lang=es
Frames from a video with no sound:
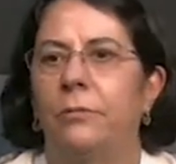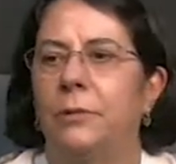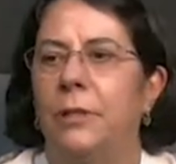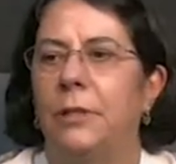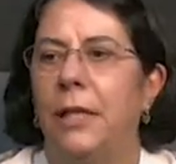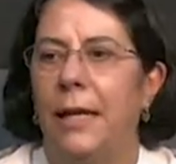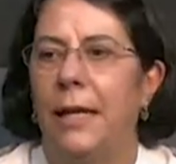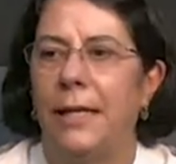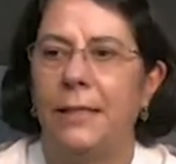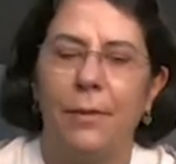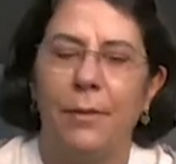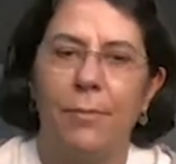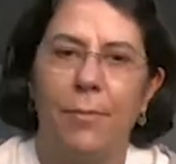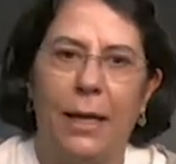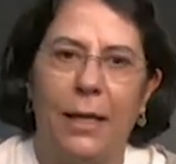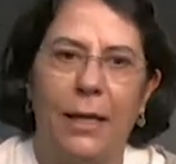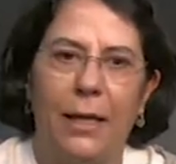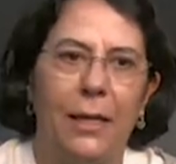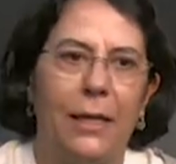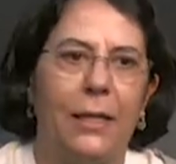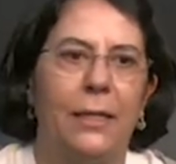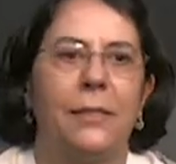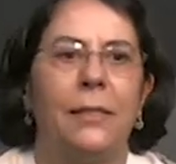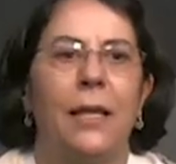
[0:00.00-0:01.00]
de las
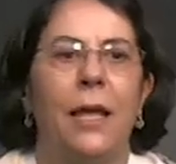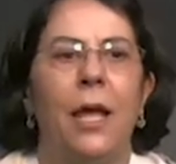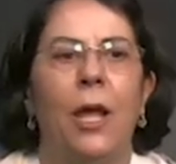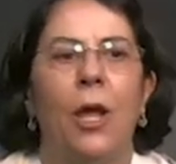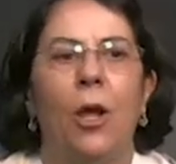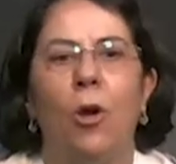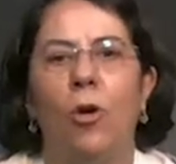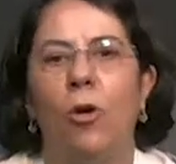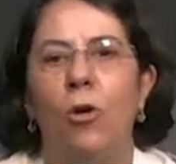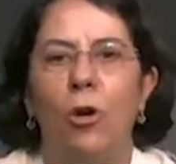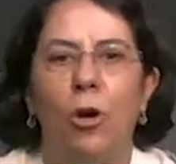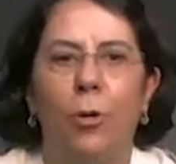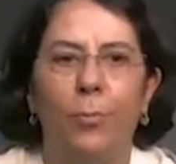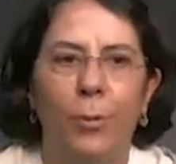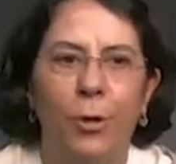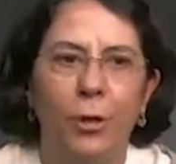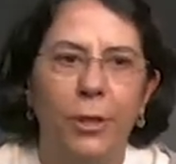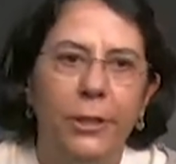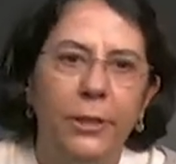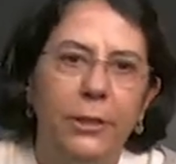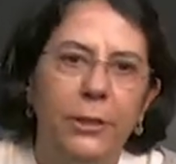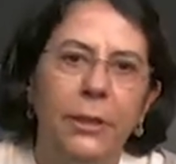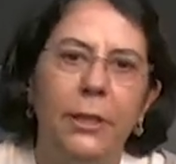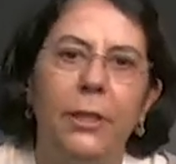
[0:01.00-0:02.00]
imágenes con lo
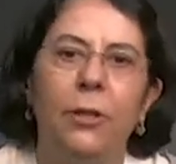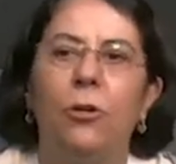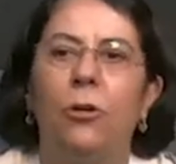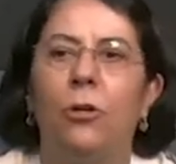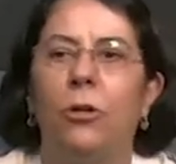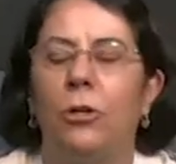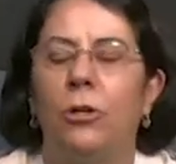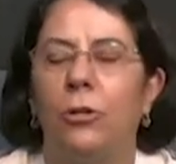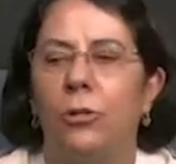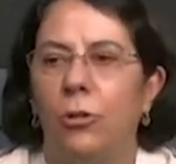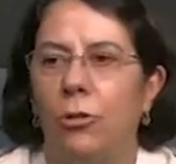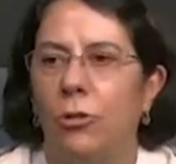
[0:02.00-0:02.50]
político,